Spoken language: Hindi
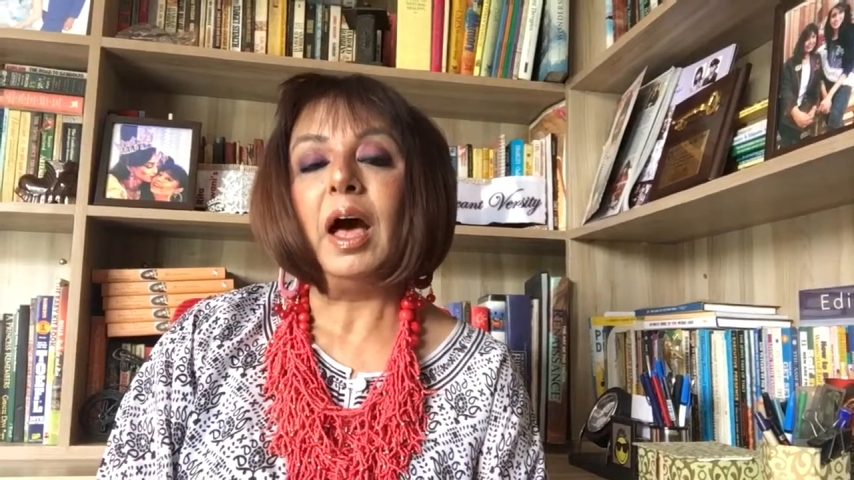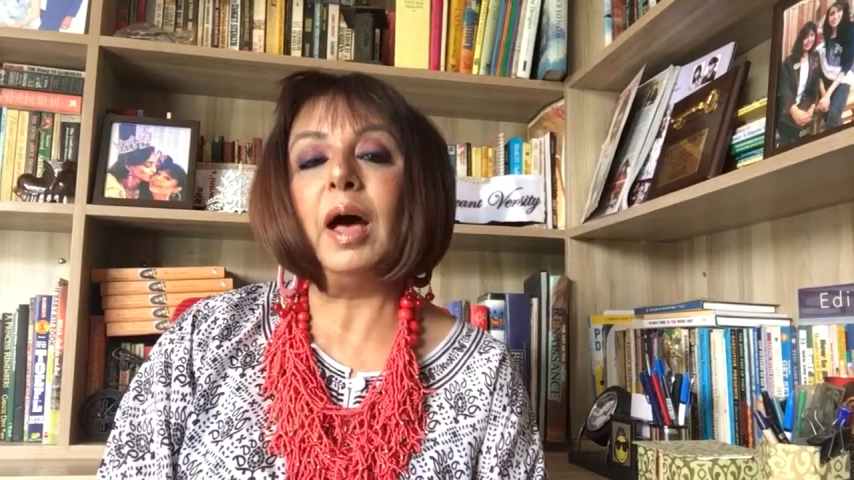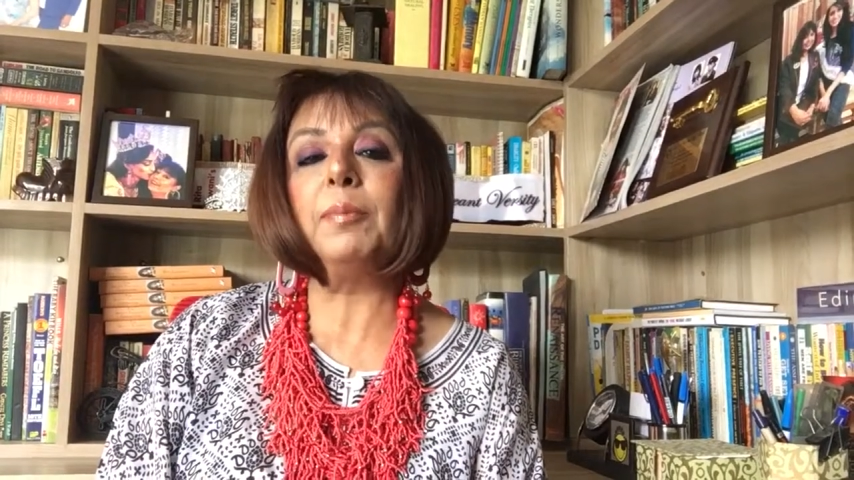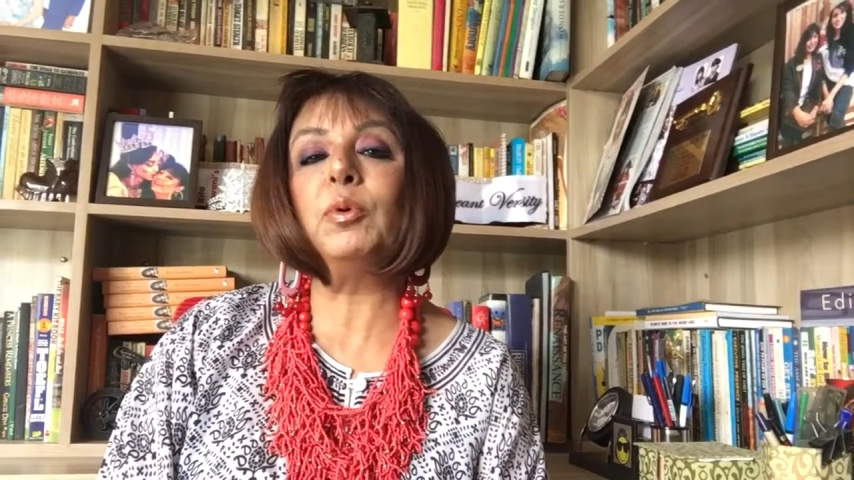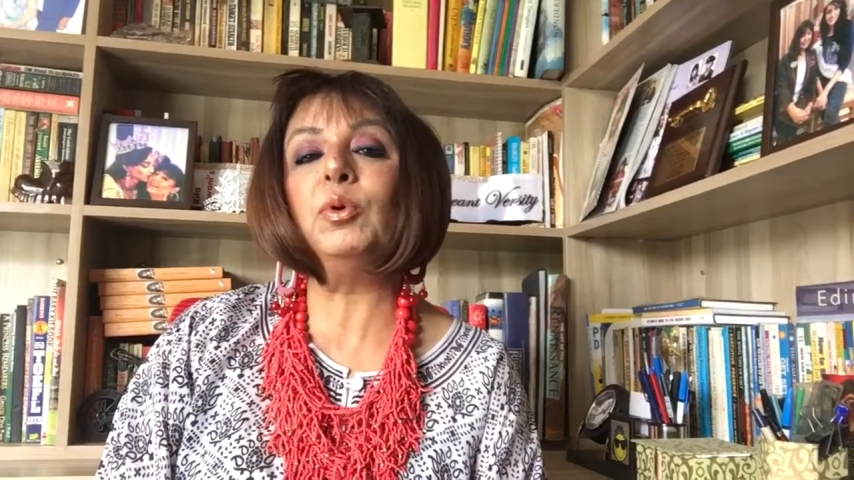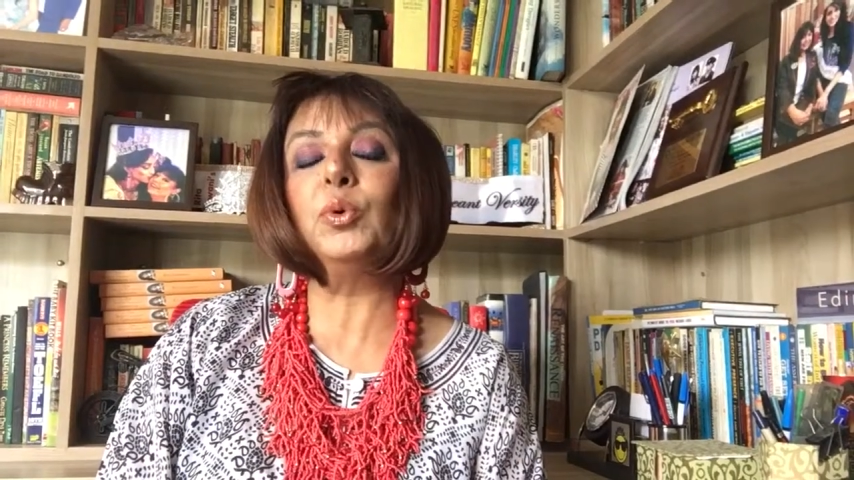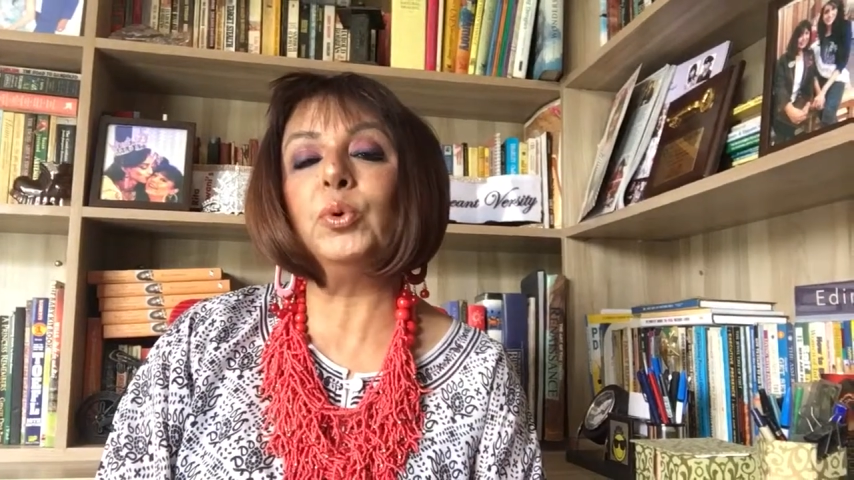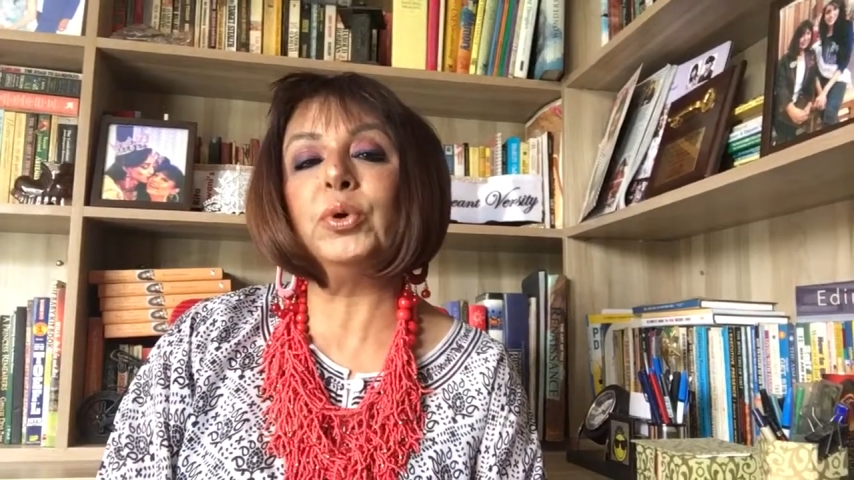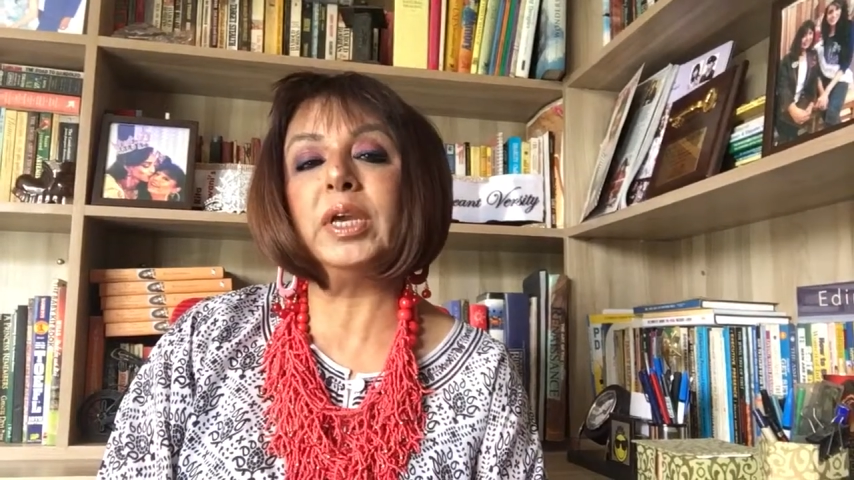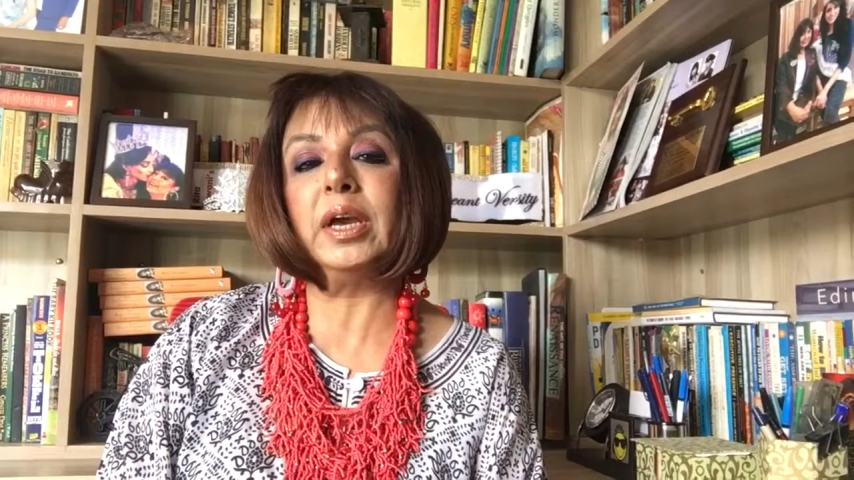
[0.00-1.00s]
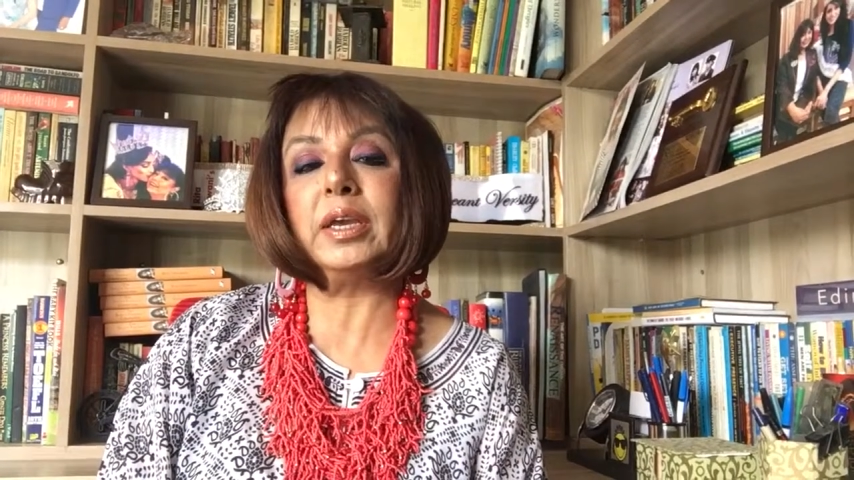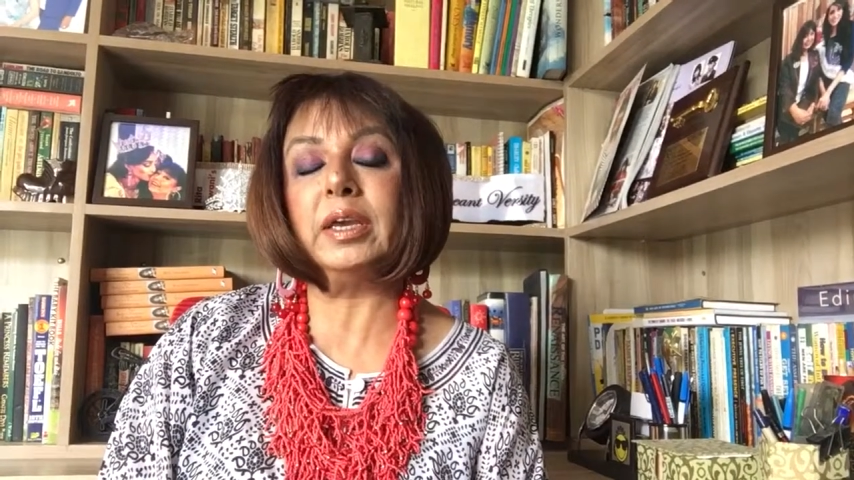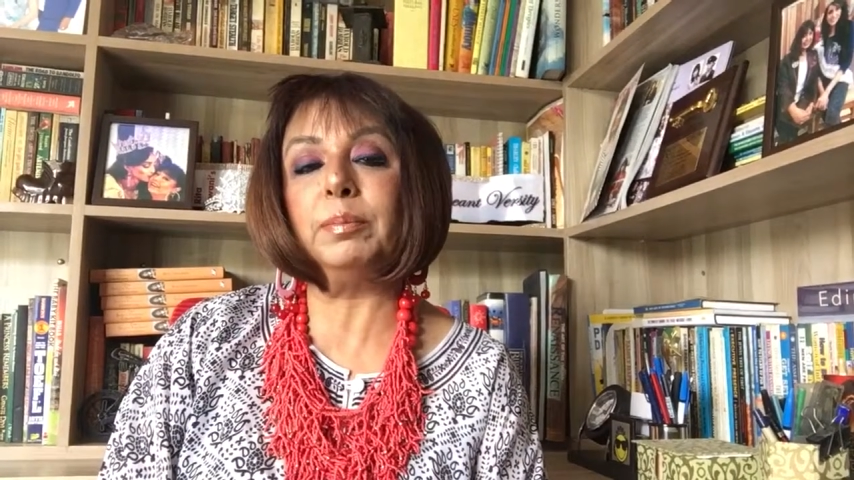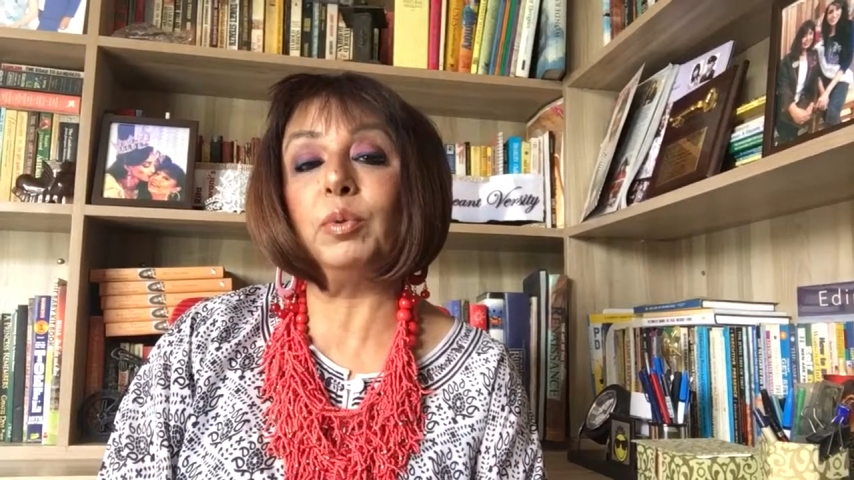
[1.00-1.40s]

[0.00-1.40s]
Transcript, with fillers: आपको लोगों के आगे